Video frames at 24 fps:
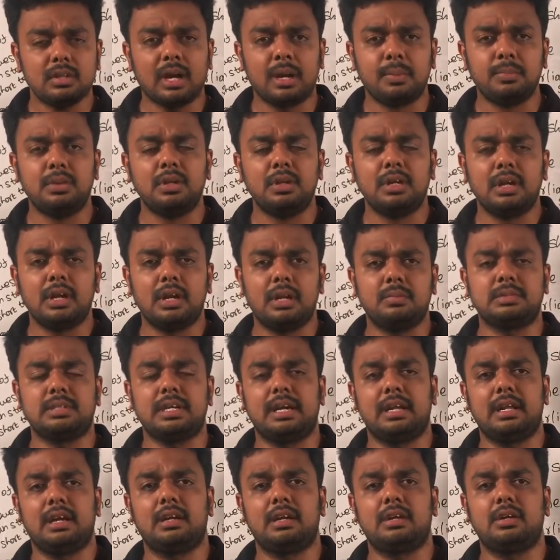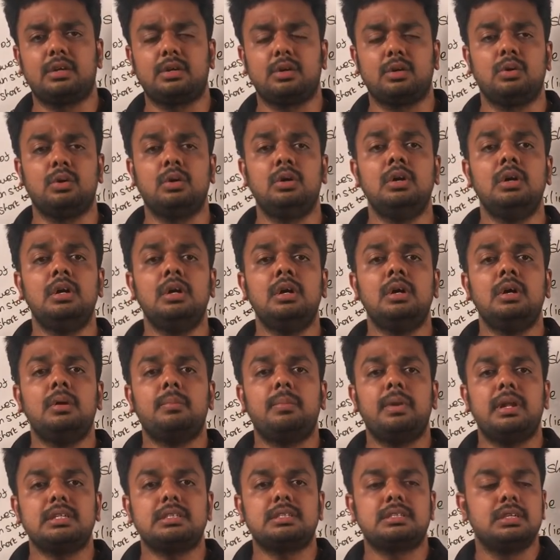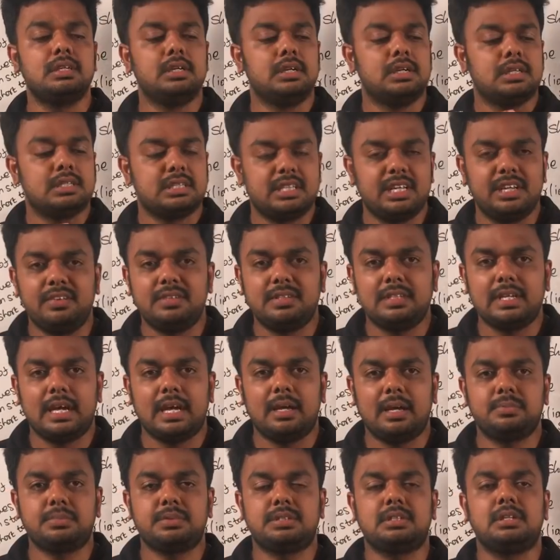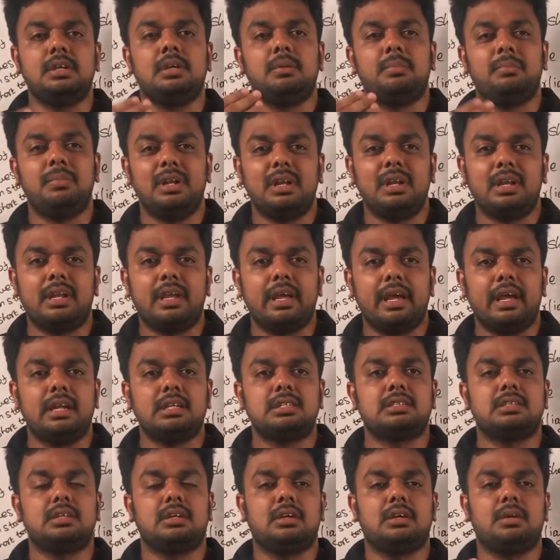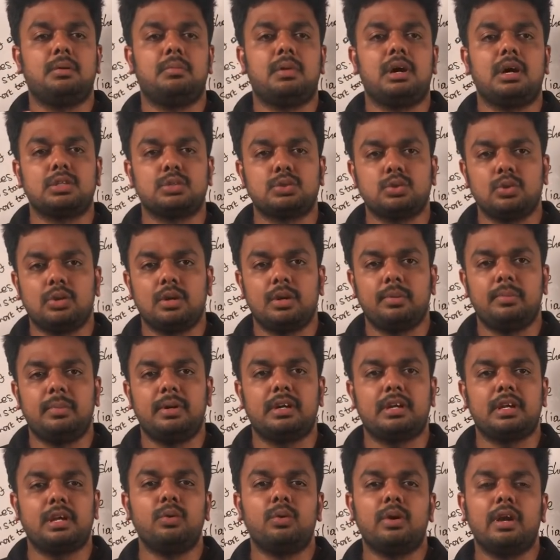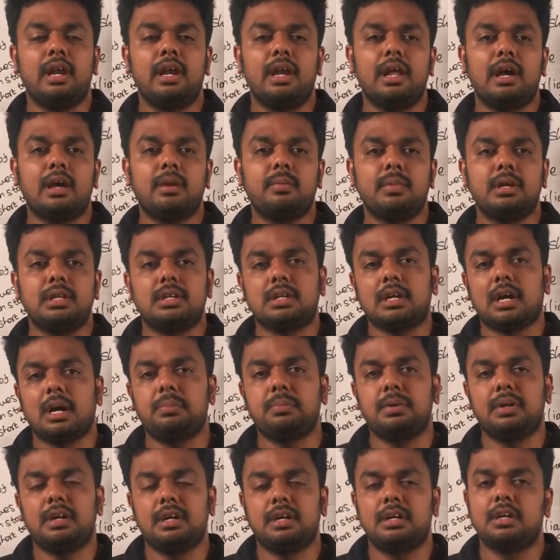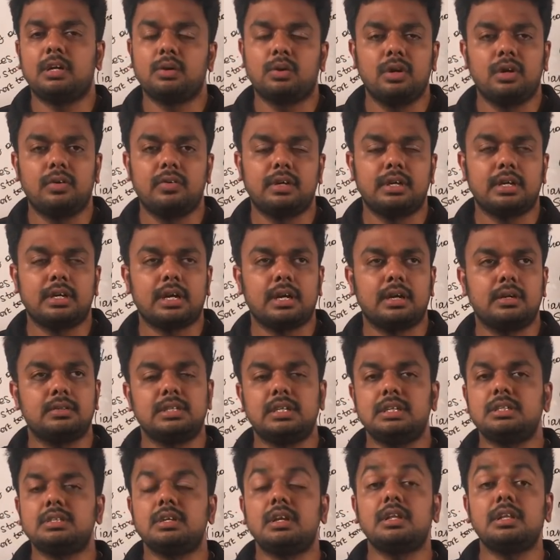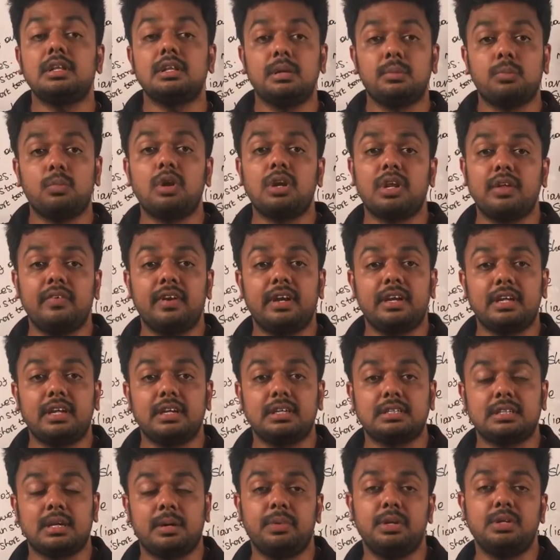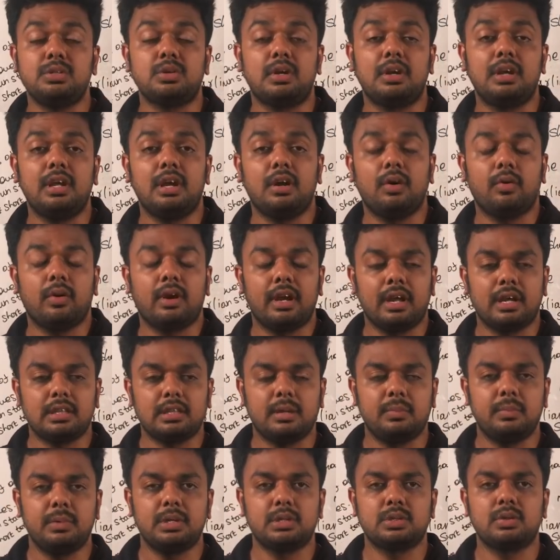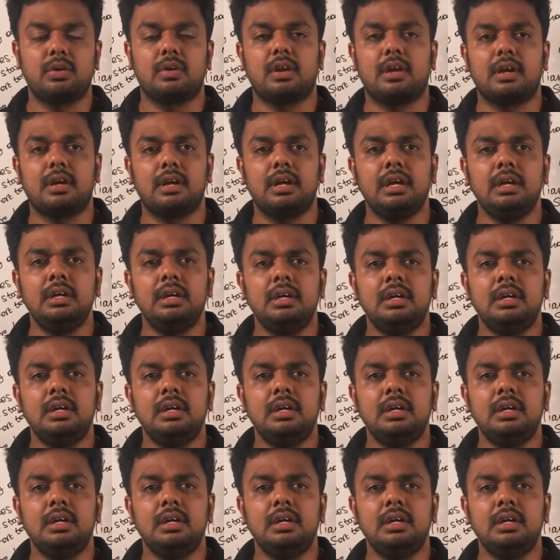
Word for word: அப்துல் கலாம் சாராக இருக்கட்டும் ப்ளஸ் ஸ்டீவ் ஜாப்ஸ் பில் கேட்ஸ் மார்க் ஜூகபர்க் இவங்க எல்லாருமே அந்த டாப் ஹண்ட்ரட்குள்ளே வந்துட்டாங்க சில சிறந்த மோட்டிவேட்டர்ஸ் அப்படின்னு சொல்லி அவங்க எல்லாத்தையுமே சொல்கிறாங்க